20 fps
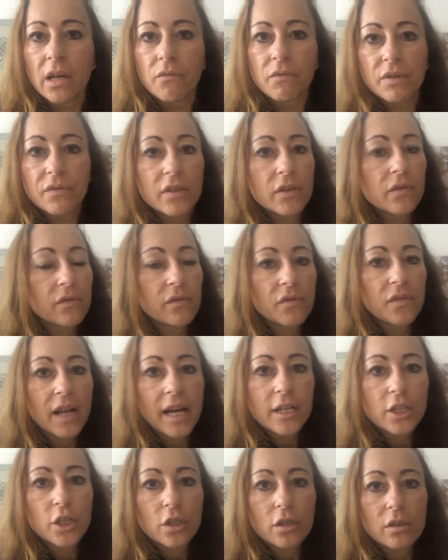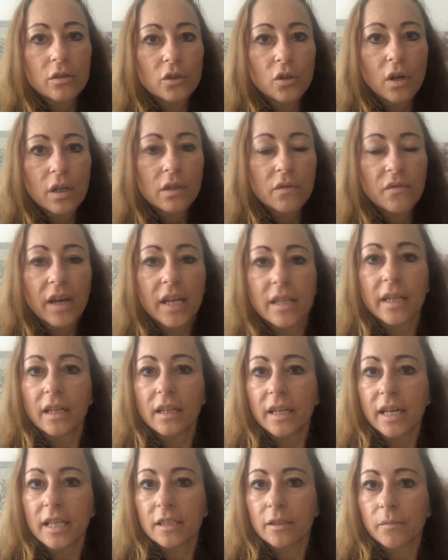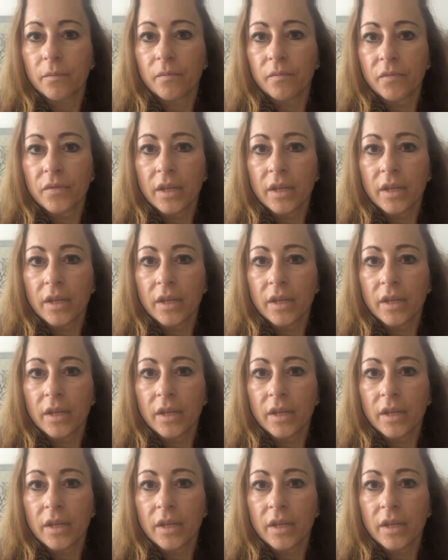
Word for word: Wie viele Fleischsorten werden denn gegessen?